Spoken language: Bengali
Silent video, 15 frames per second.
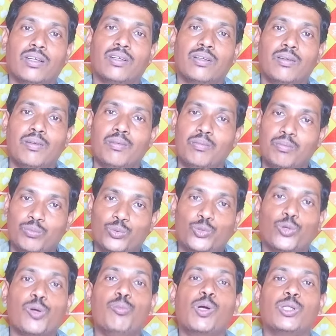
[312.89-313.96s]
না
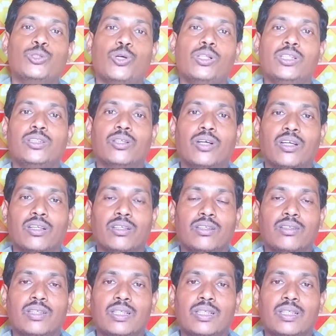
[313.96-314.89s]
চোখে মুখে জল দিতে হয়